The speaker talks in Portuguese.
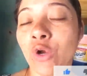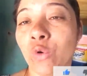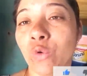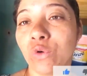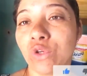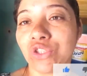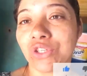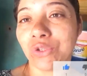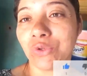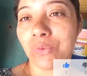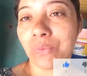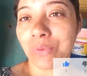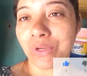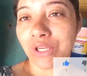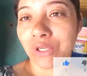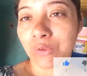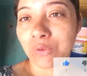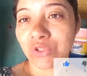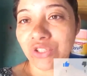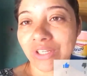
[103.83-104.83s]
Hoje é
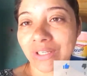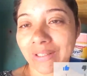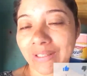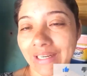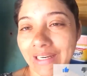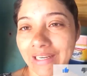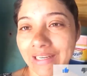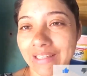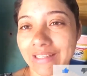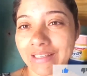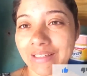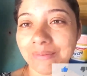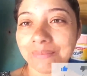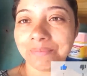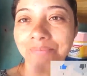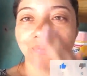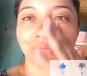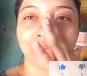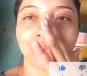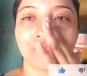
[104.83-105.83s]
domingo, dia 13,
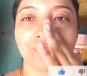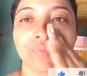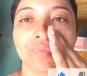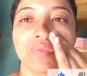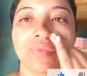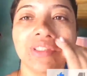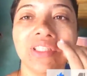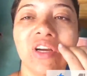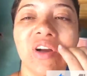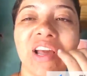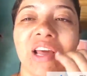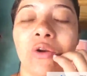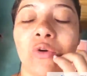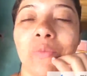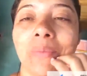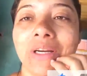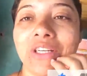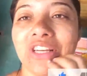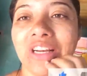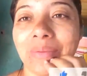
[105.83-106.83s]
eu quero
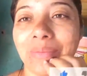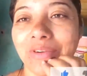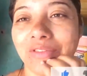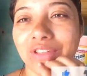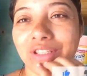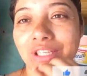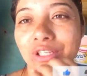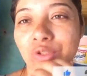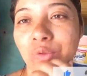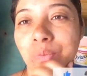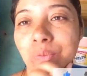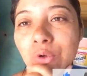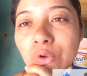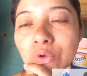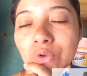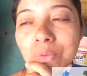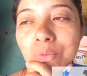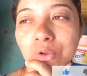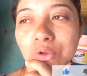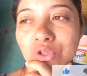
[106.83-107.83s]
compartilhar para vocês um
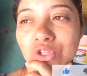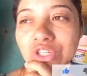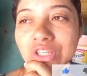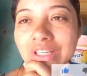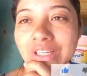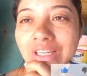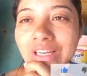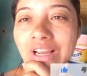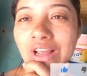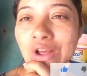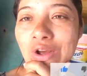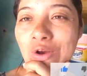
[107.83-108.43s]
pouco do meu dia.